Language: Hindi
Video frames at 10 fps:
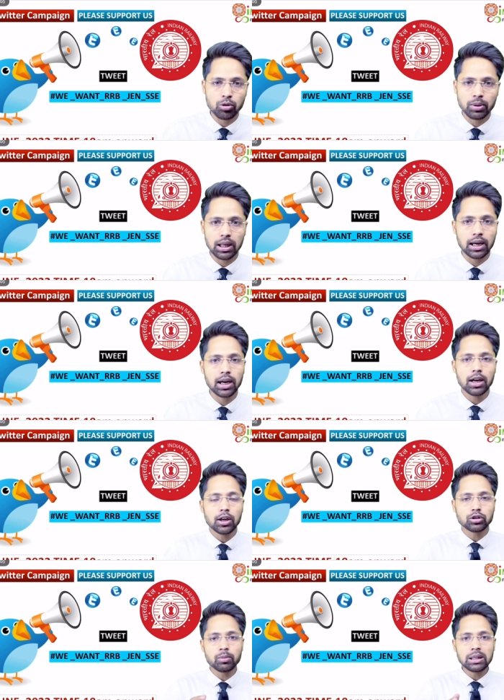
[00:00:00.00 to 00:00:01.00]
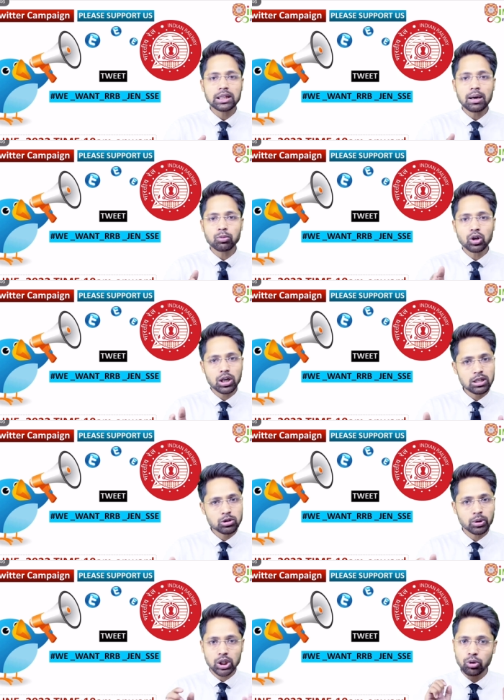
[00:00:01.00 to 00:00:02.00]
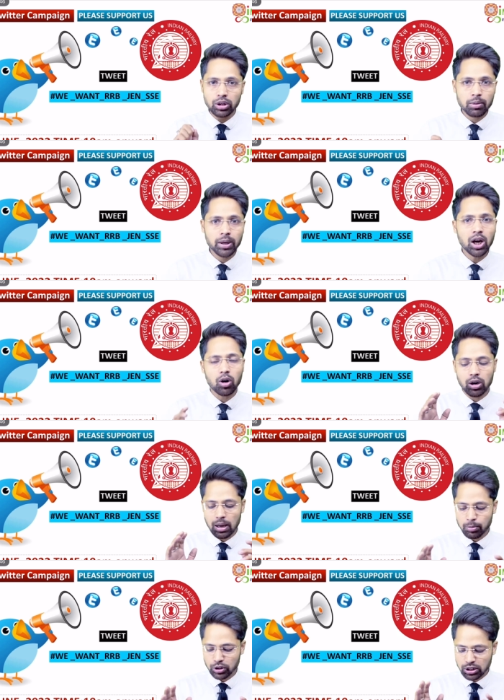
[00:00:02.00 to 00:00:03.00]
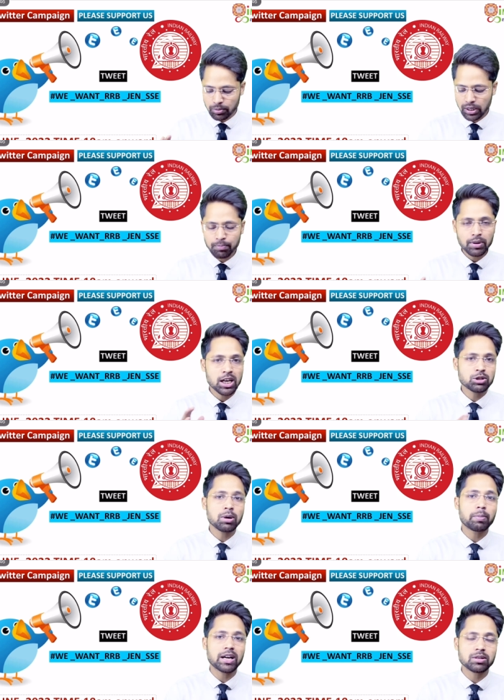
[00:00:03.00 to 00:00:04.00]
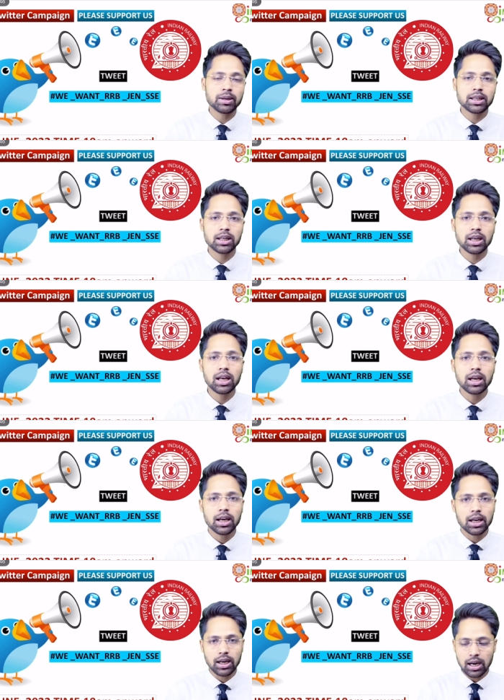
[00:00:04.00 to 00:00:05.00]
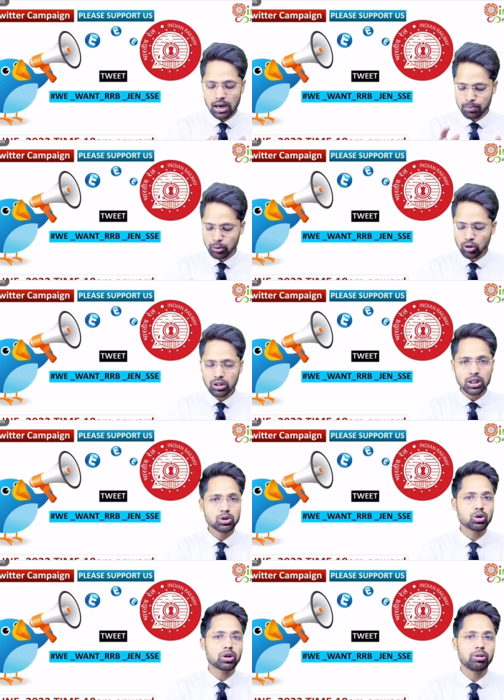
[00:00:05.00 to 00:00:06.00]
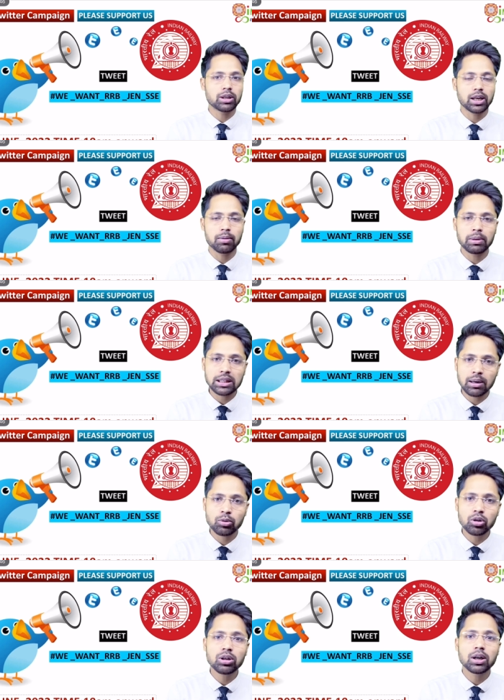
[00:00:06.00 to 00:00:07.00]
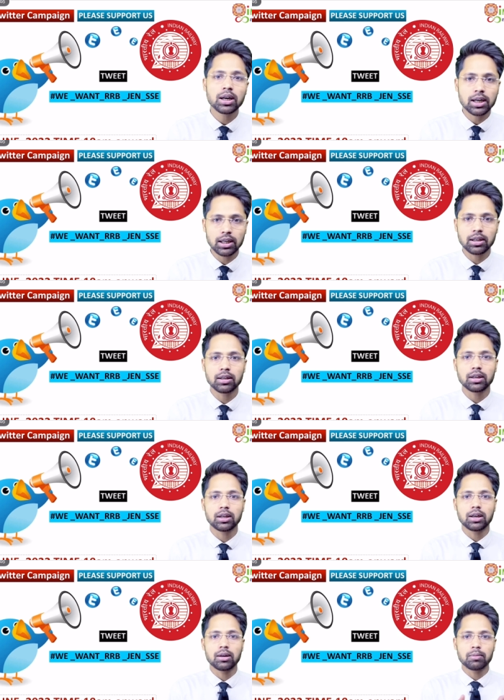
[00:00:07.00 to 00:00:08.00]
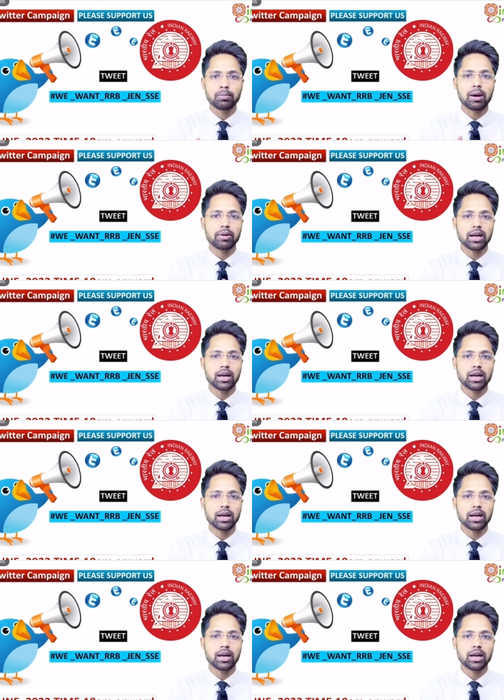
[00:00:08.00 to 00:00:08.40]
को मिलेगा तो मिलते हैं हम लोग कल सुबह ट्विटर में और आप लोग सभी इसमें पार्टिसिपेट करके आप लोग इसको ट्वीट करें मिलते हैं हम लोग कल बाय बाय